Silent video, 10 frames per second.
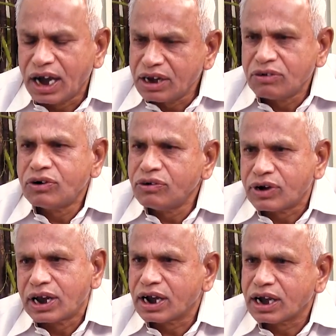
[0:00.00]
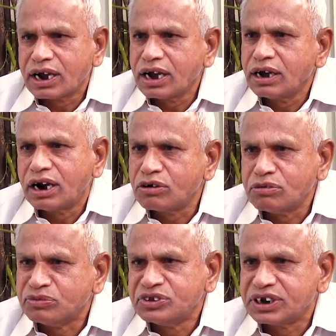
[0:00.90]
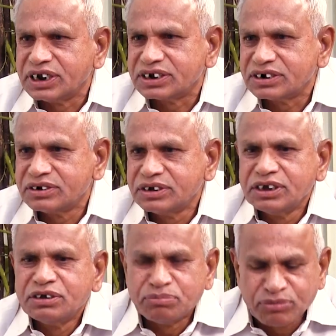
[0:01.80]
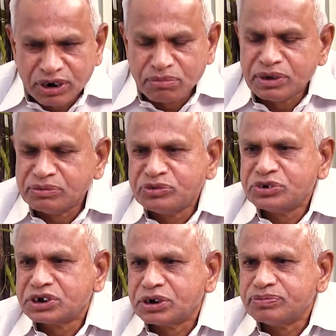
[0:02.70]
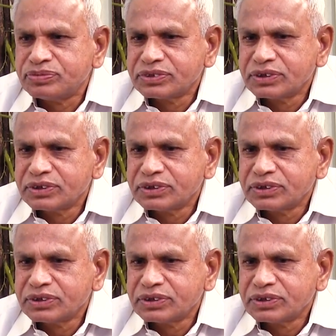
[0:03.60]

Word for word: ఆయన కూడా ఒక రకంగా అడుగు ముందుకేశం మొన్న మేము చూసినాం